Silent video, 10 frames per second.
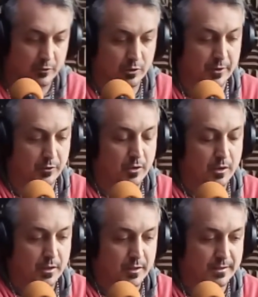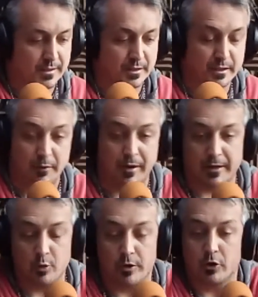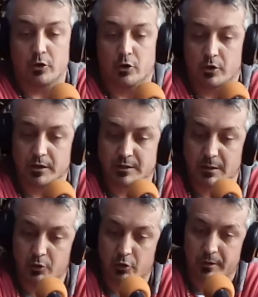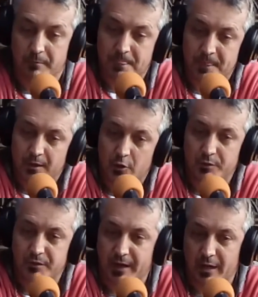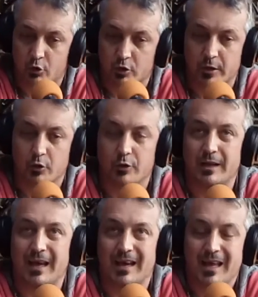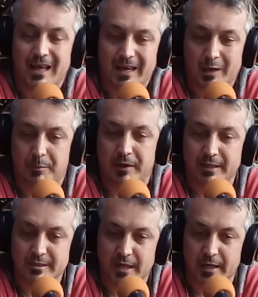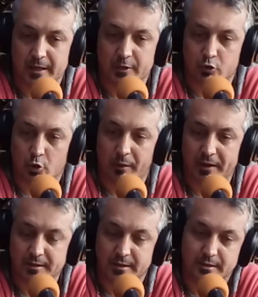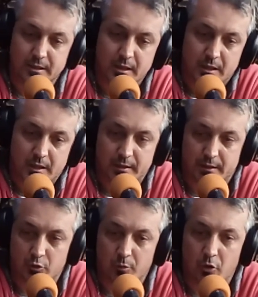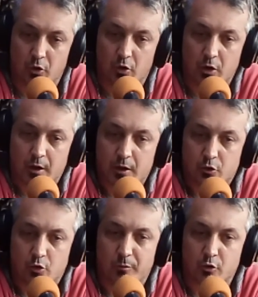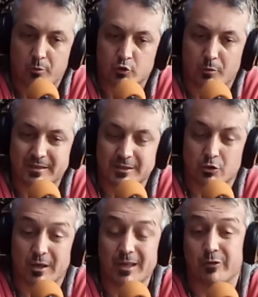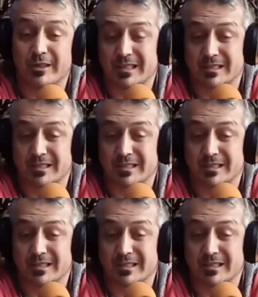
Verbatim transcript: claro claro es así, ni que hablar. Y bueno, lo, que decíamos, lo de, lo de tener a Jorge, lo de la experiencia en otros países, este, ¿cómo, cómo, cómo tomás eso? ¿Qué